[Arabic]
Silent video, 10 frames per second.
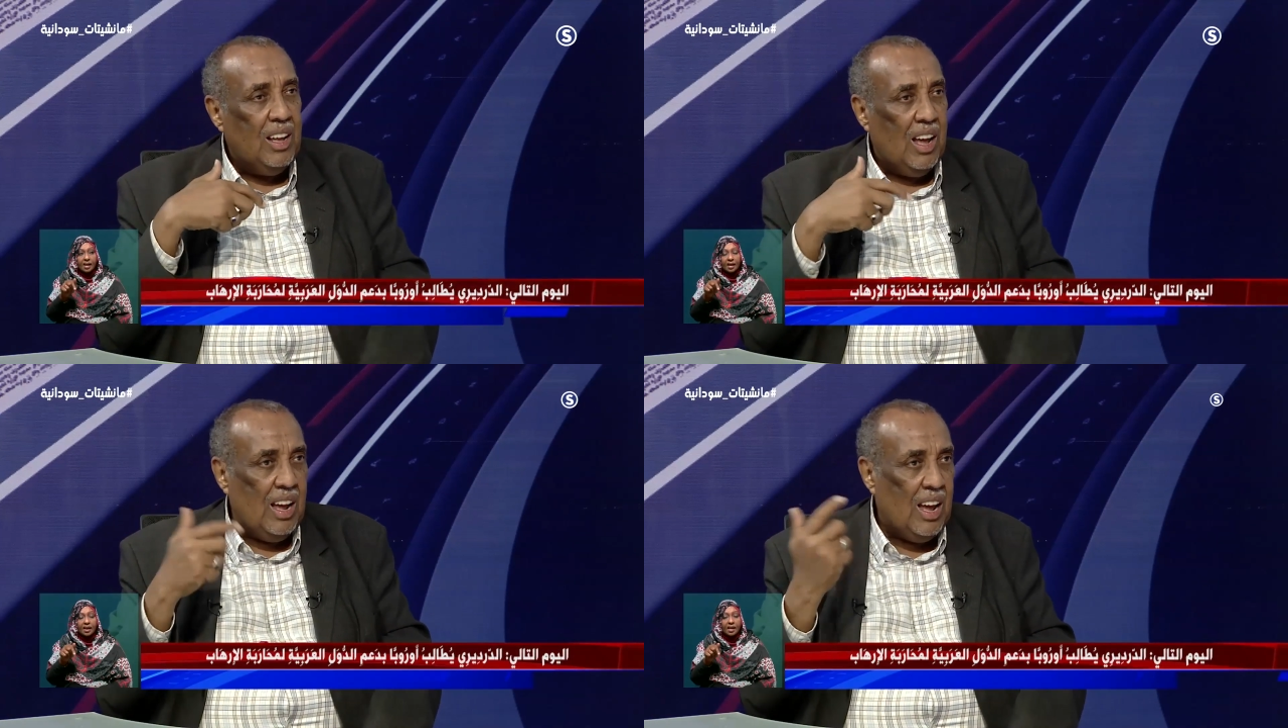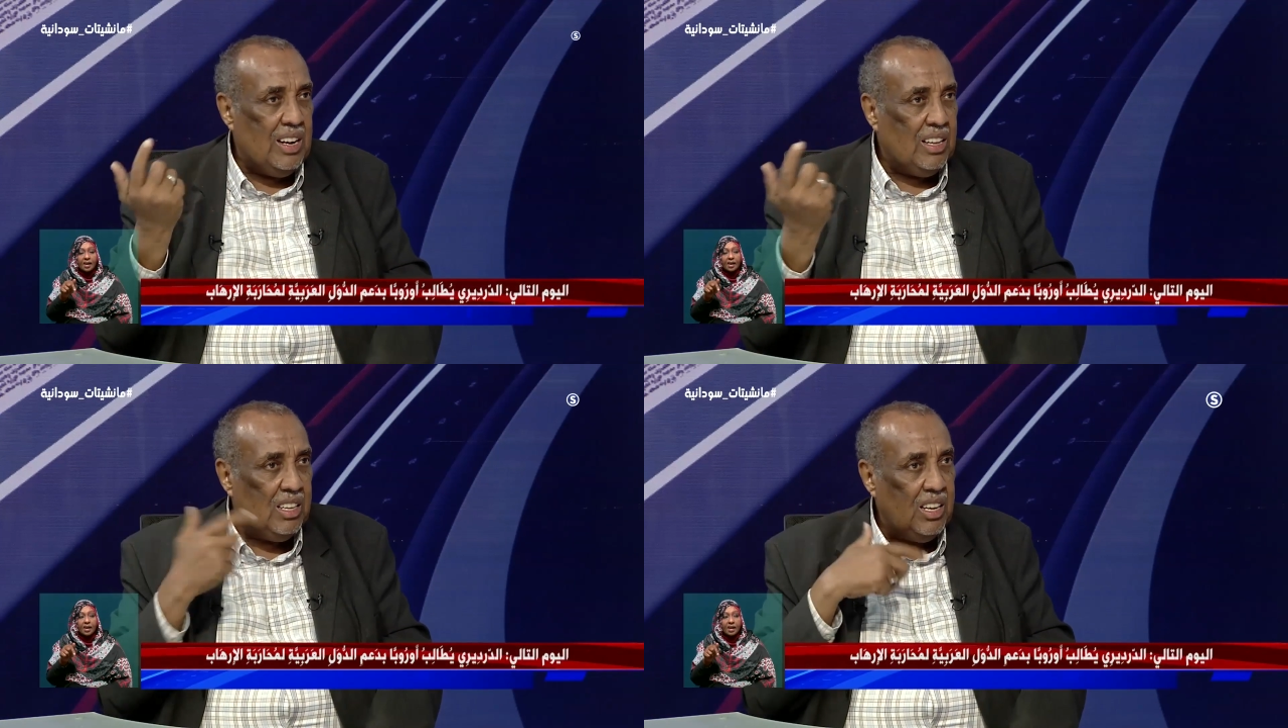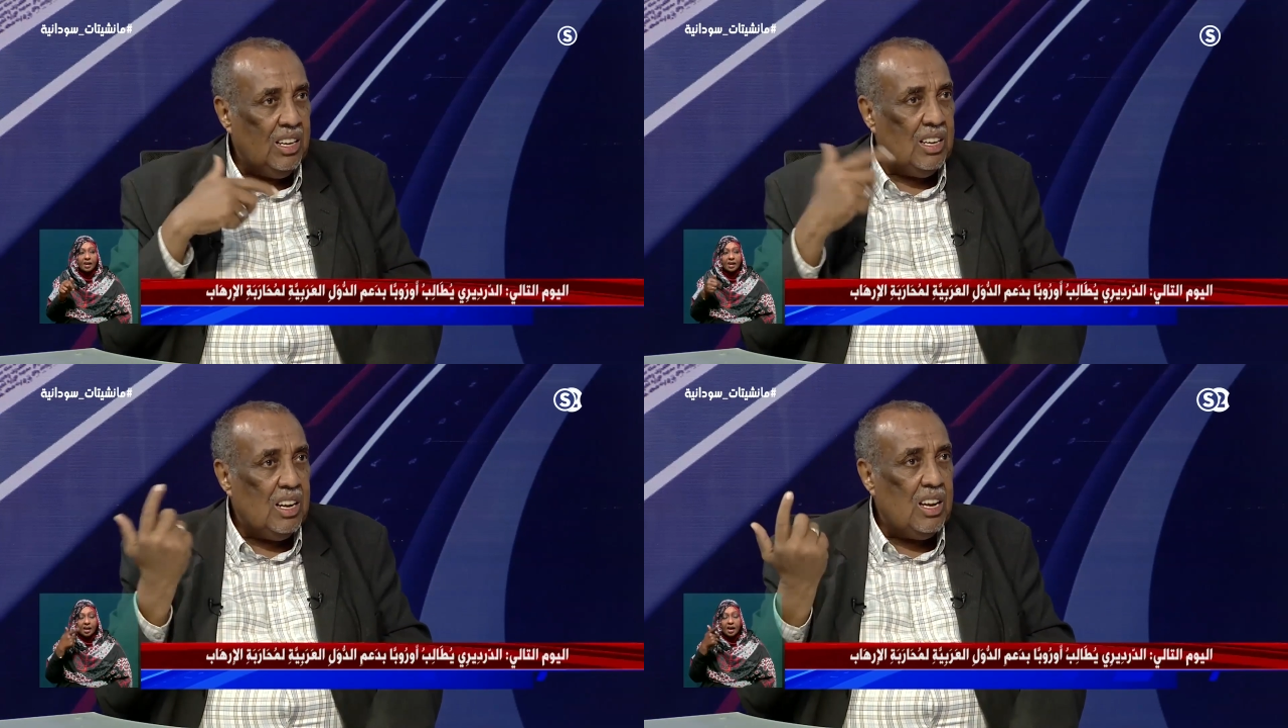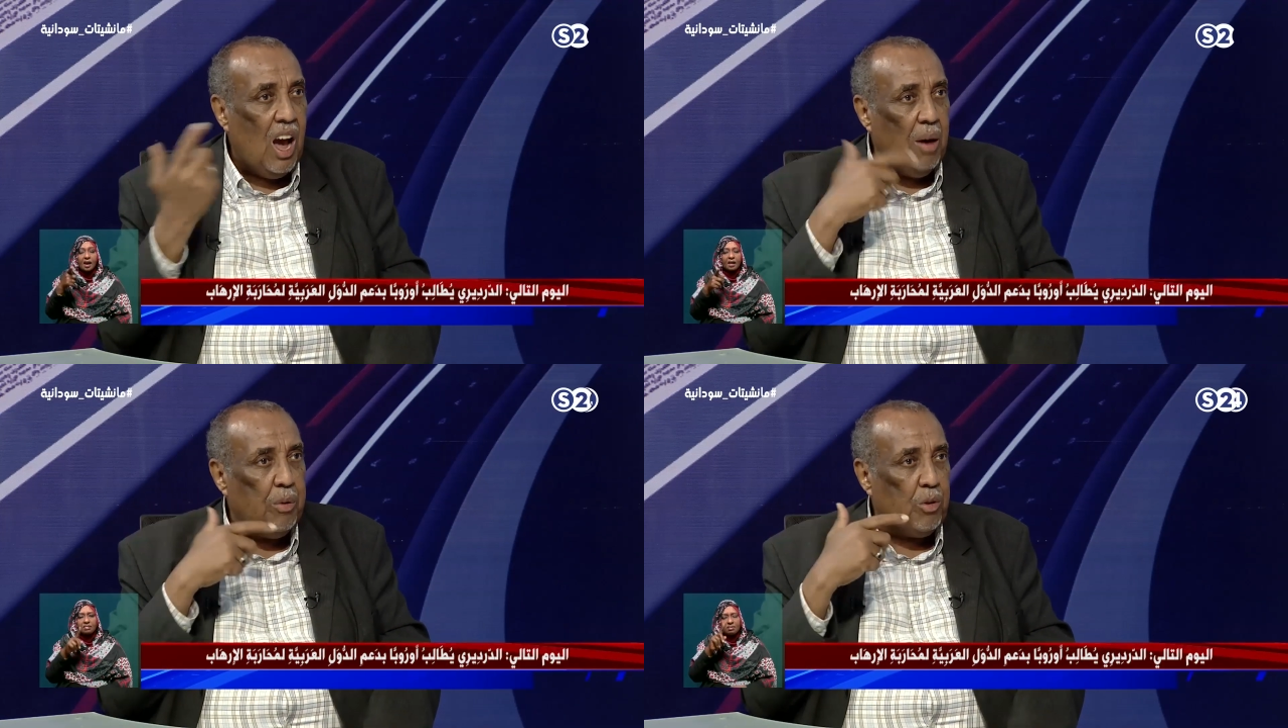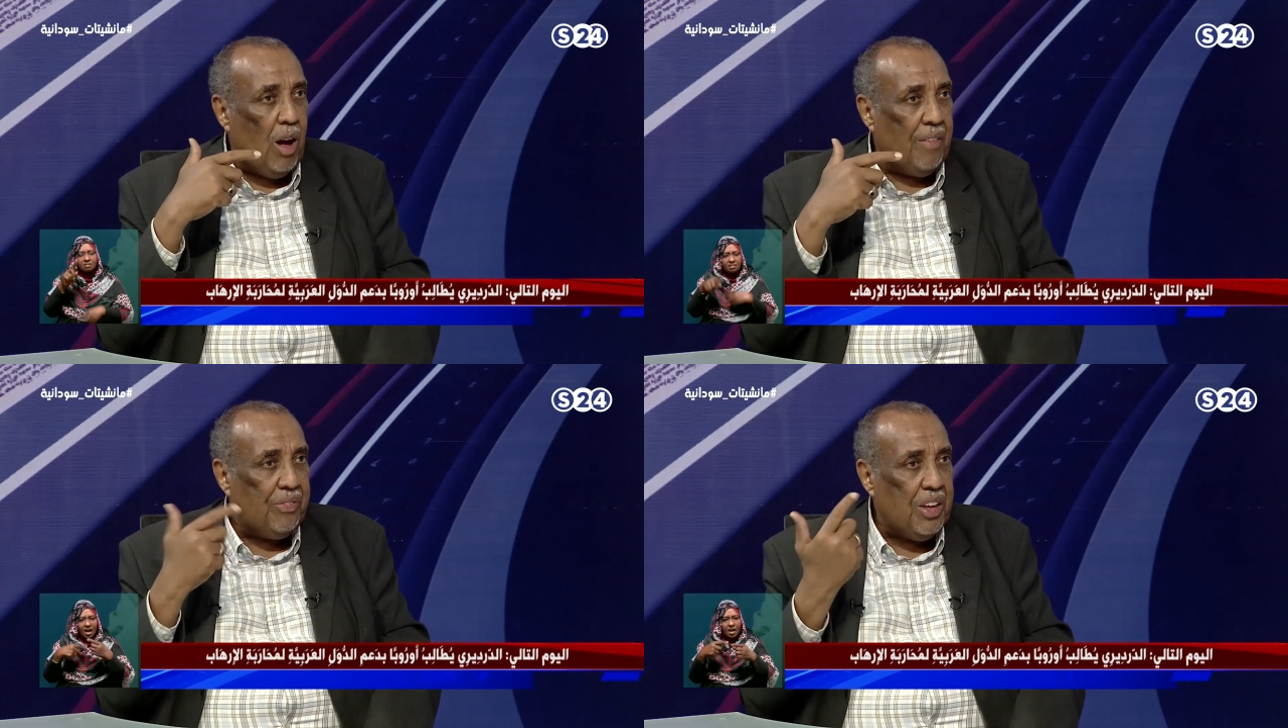التي يعبر
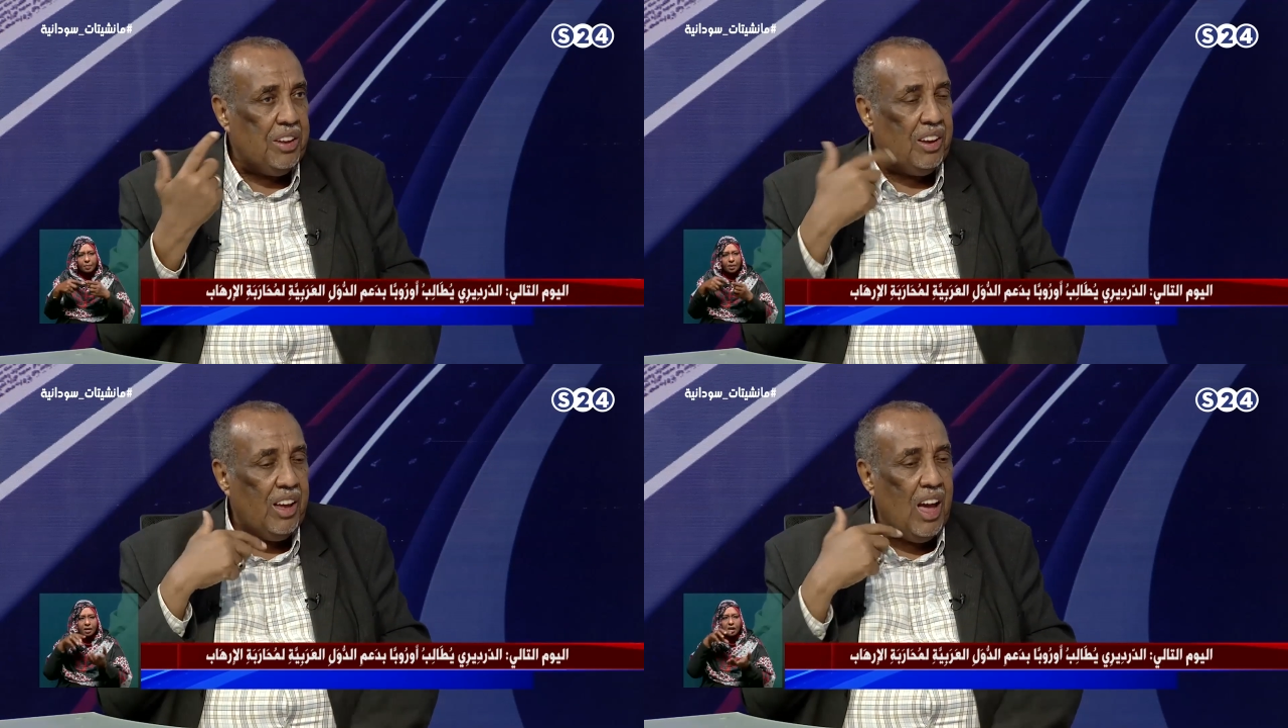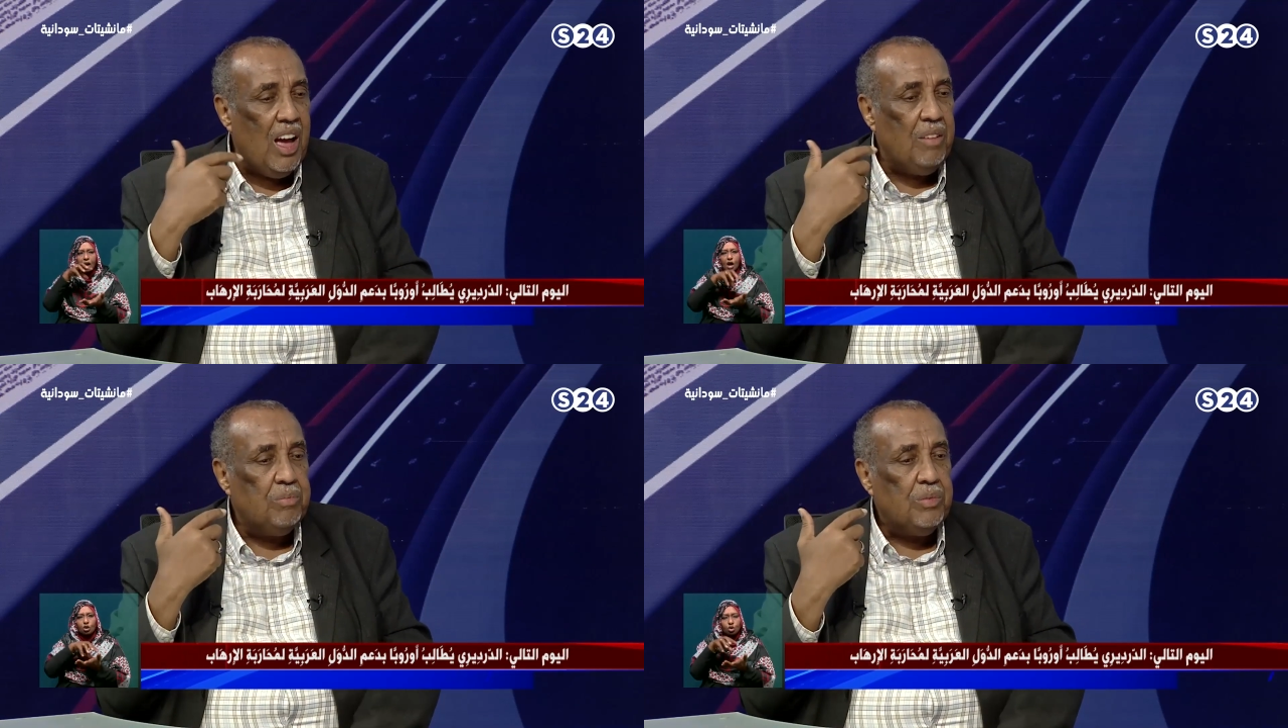عن طريقها